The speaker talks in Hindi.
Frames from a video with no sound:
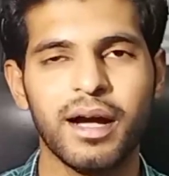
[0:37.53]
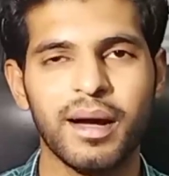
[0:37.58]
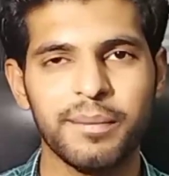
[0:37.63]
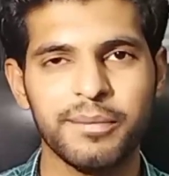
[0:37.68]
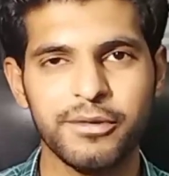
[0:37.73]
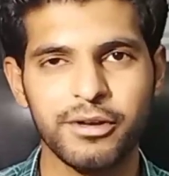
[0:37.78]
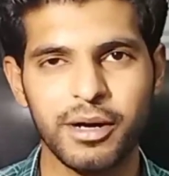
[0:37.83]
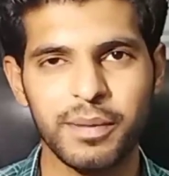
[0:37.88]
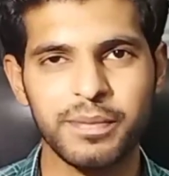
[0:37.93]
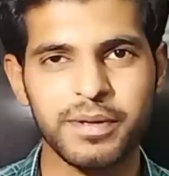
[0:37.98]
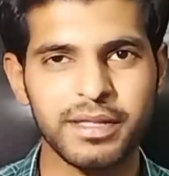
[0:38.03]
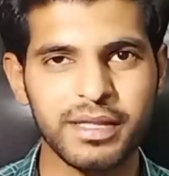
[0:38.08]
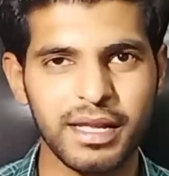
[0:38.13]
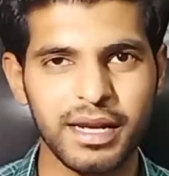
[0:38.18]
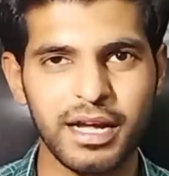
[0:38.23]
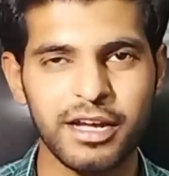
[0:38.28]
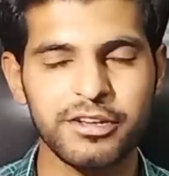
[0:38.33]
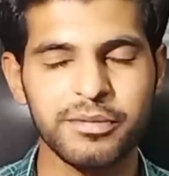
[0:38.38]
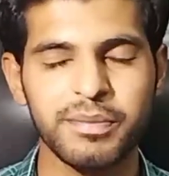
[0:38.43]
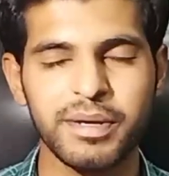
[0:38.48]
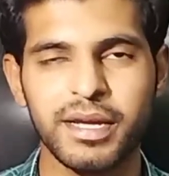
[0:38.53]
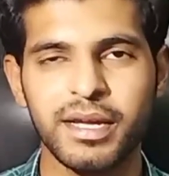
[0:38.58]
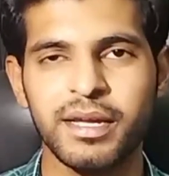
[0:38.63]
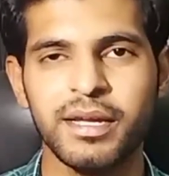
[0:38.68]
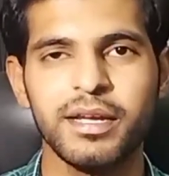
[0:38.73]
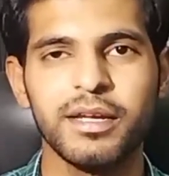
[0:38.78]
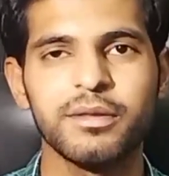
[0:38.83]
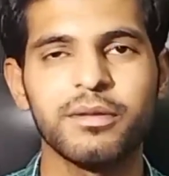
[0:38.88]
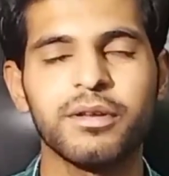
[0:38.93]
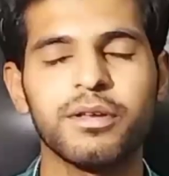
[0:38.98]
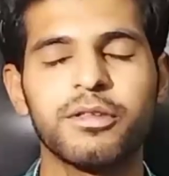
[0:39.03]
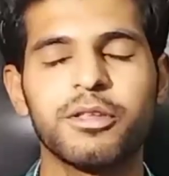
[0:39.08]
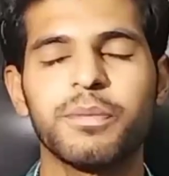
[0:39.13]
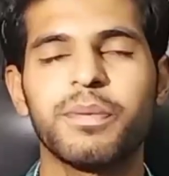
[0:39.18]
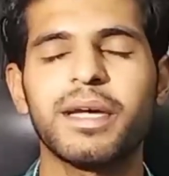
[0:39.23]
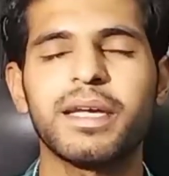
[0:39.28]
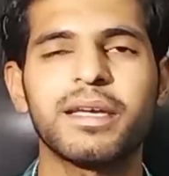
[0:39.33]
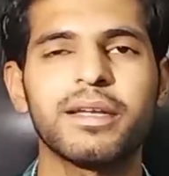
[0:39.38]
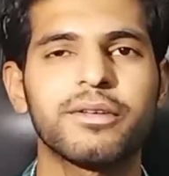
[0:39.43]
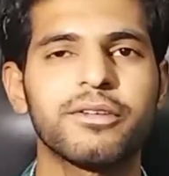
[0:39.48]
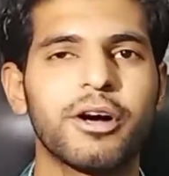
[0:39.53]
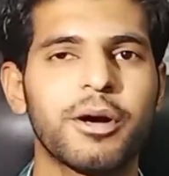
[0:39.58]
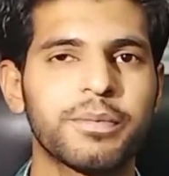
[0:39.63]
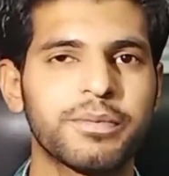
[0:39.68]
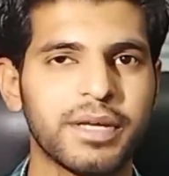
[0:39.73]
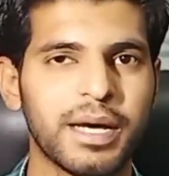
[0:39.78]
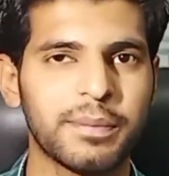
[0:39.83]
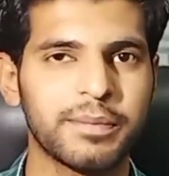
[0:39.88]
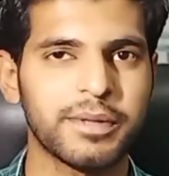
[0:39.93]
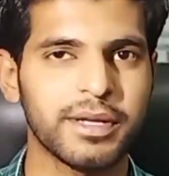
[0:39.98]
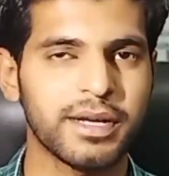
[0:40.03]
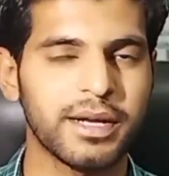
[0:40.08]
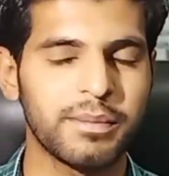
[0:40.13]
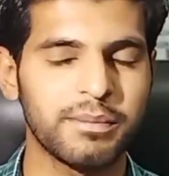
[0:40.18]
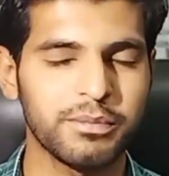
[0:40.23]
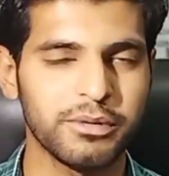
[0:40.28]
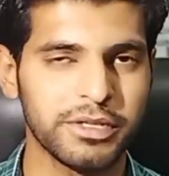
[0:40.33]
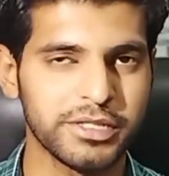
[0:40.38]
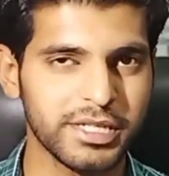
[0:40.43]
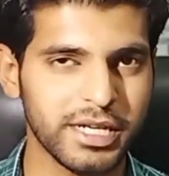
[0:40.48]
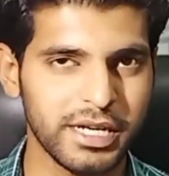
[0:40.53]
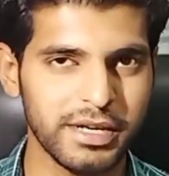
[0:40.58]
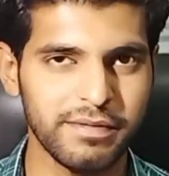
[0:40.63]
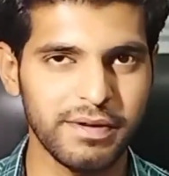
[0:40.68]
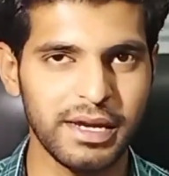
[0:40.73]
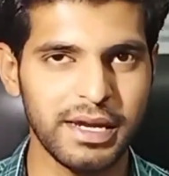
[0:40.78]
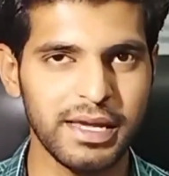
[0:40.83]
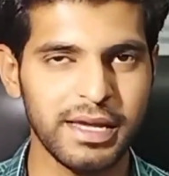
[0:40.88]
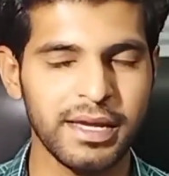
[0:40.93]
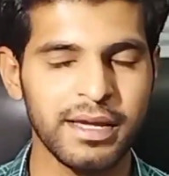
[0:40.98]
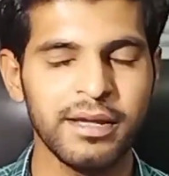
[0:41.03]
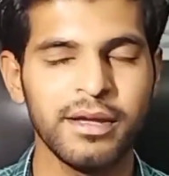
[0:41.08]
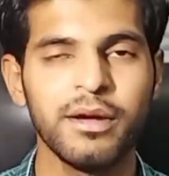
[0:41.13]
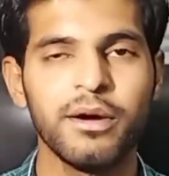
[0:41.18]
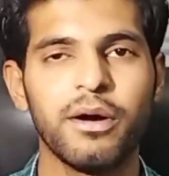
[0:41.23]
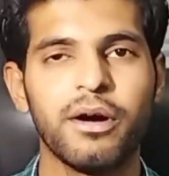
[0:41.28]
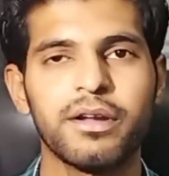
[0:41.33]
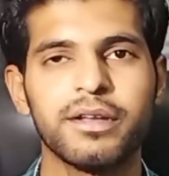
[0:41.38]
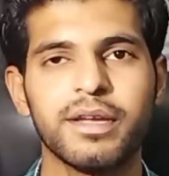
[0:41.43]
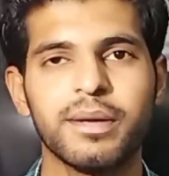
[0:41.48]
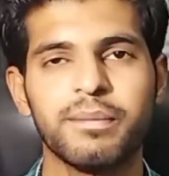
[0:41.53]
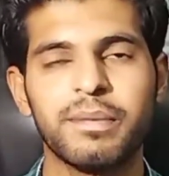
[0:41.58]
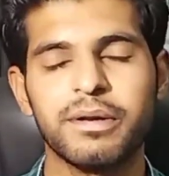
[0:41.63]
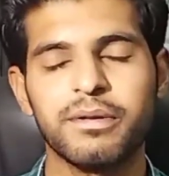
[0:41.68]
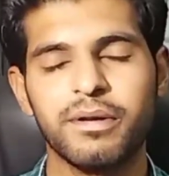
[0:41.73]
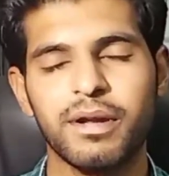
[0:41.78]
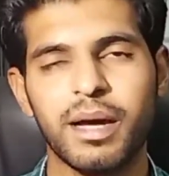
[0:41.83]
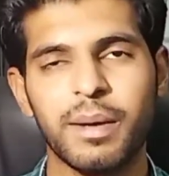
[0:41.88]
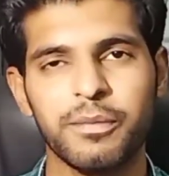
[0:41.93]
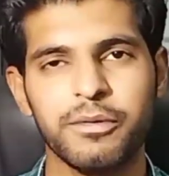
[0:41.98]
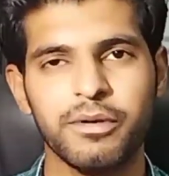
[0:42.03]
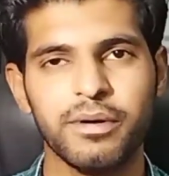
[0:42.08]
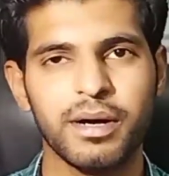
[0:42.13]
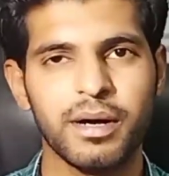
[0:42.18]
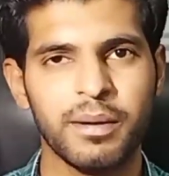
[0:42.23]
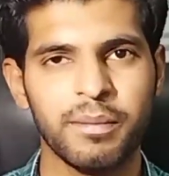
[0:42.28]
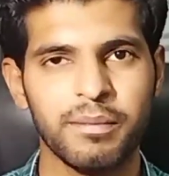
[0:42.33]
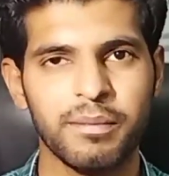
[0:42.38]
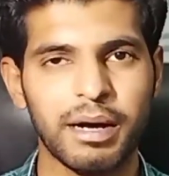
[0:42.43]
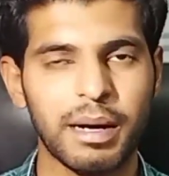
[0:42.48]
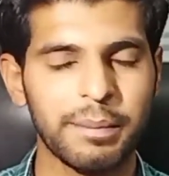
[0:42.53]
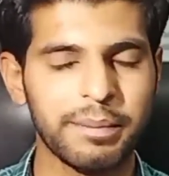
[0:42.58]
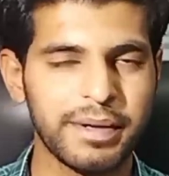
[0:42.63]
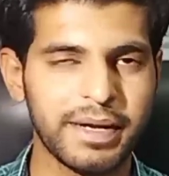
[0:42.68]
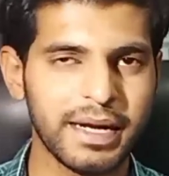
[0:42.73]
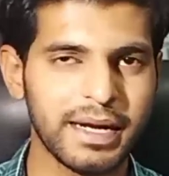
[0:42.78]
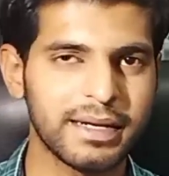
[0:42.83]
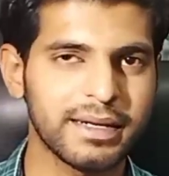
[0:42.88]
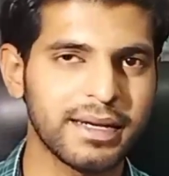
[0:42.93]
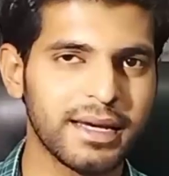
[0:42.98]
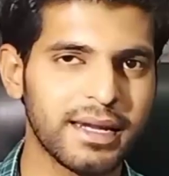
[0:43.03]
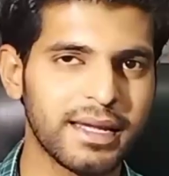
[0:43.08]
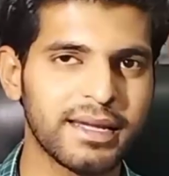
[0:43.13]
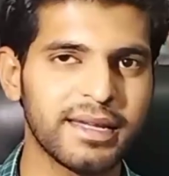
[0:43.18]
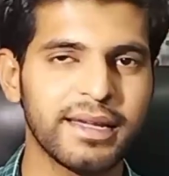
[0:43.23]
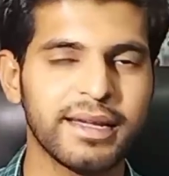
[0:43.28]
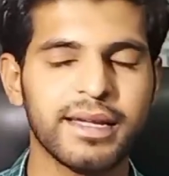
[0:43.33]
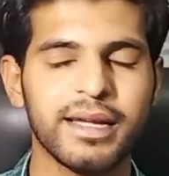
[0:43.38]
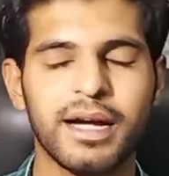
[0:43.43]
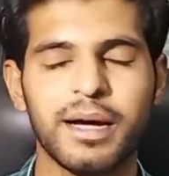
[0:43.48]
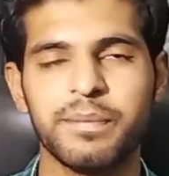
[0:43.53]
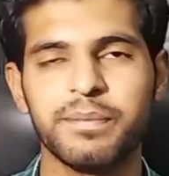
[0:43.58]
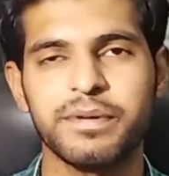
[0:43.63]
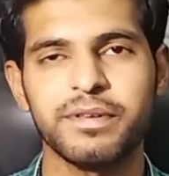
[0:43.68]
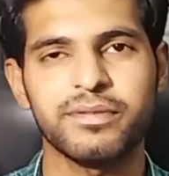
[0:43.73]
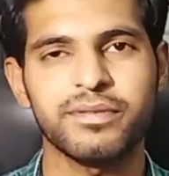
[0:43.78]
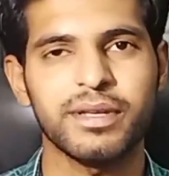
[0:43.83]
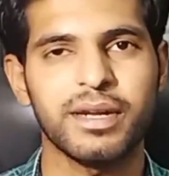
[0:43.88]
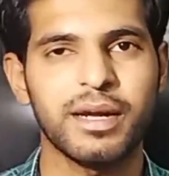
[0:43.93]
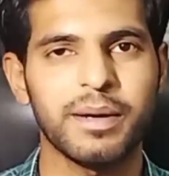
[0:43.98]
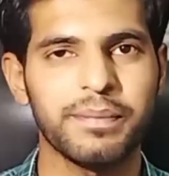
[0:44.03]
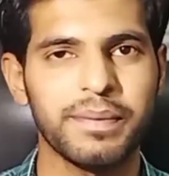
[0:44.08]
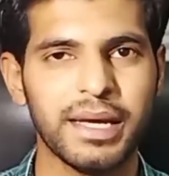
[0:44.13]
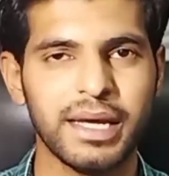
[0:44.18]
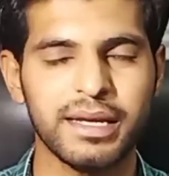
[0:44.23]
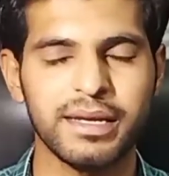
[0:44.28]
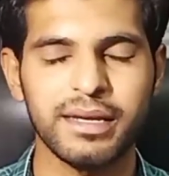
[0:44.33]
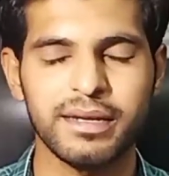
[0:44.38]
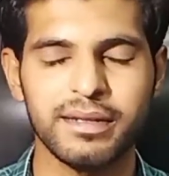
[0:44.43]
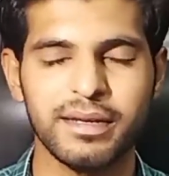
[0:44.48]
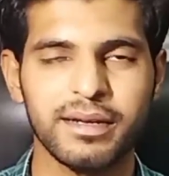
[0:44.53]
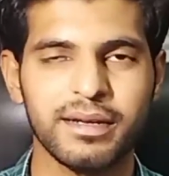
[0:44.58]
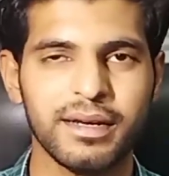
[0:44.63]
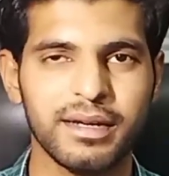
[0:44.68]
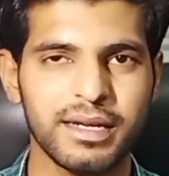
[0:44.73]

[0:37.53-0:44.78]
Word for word: आप जॉब की तलाश में हैं तो ये दुबई की जॉब्स आप तक हम पहुँचाने वाले हैं और ये बिल्कुल आपको हम अपडेट करेंगे कि आप किस तरह अप्लाई कर,